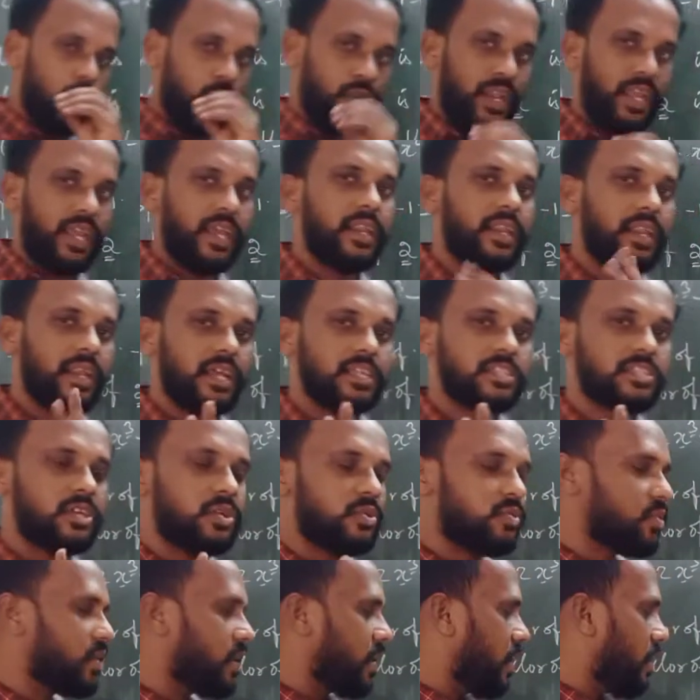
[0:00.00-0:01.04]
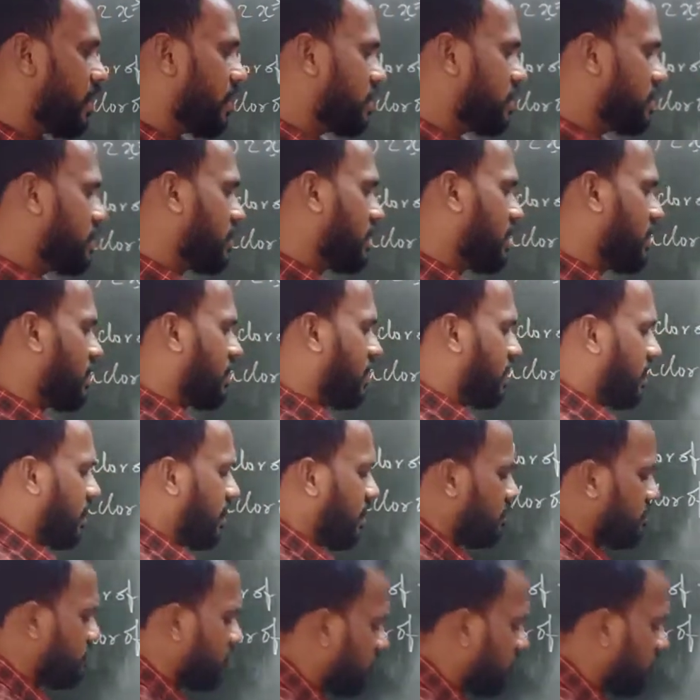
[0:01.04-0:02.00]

ஒரே ரேஷனல் ரூட் என்னதுன்னு கேட்டால்